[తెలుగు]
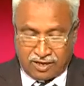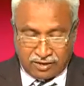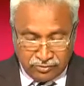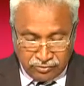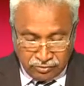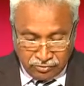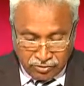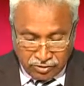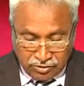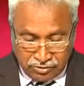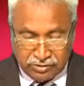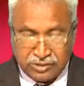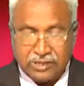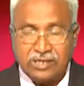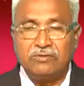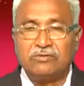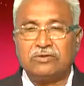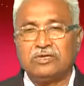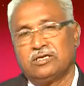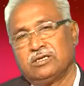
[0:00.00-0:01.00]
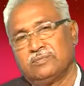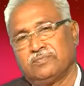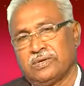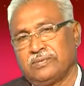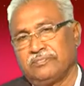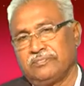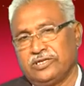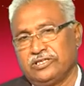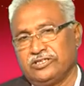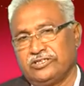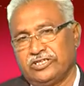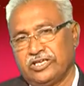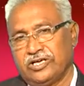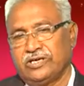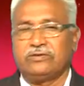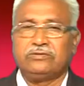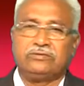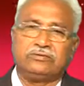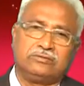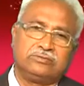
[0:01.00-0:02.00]
అందుకొరకు దేవుడు నన్ను
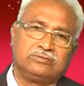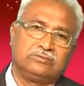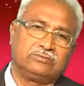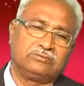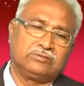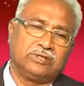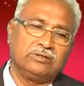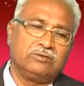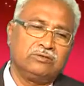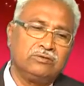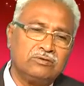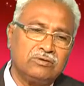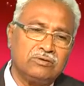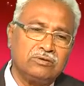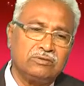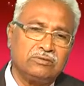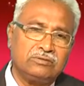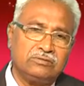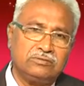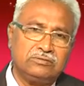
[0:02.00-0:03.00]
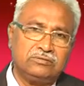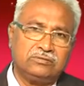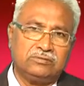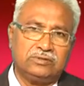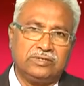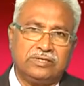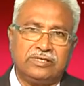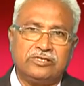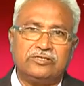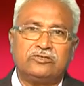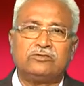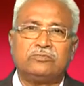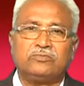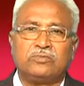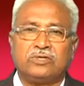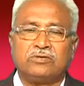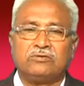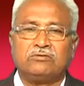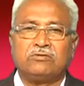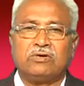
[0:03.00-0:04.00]
పంపించాడు అందుకొరకు యేసు
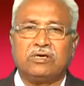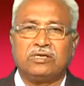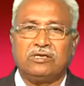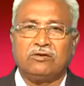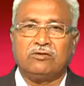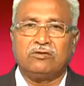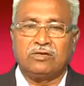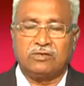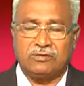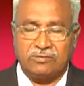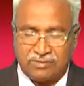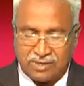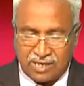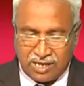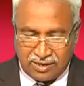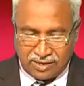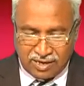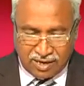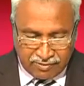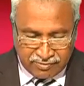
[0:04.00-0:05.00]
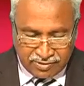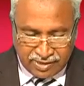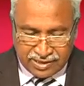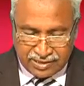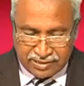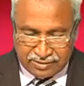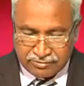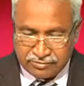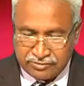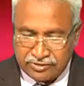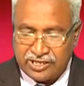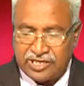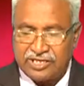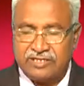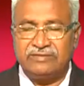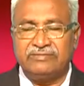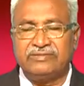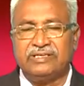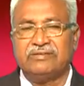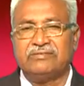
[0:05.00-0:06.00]
ప్రభు వారి లోకం రావడానికి
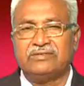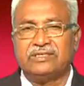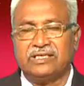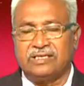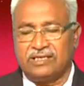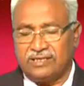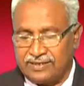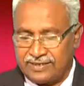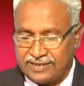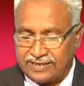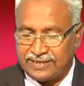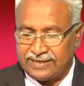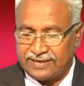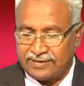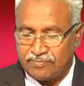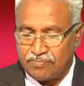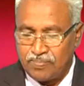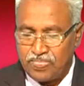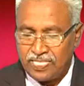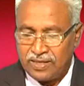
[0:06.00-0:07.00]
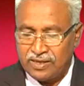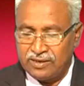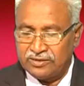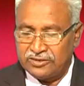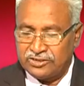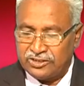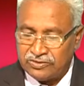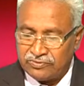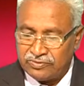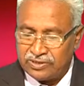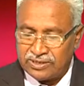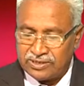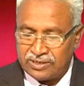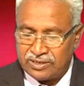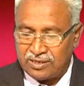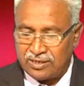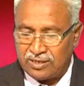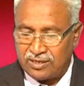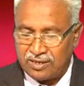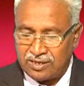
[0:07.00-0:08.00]
ఉద్దేశం ఏమిటి అంటే
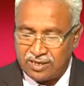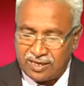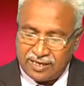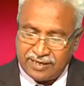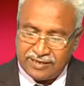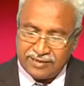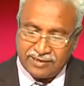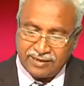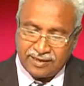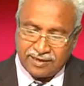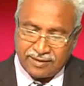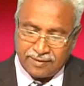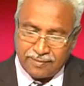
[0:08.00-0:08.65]
చివరిదిగా ఆయన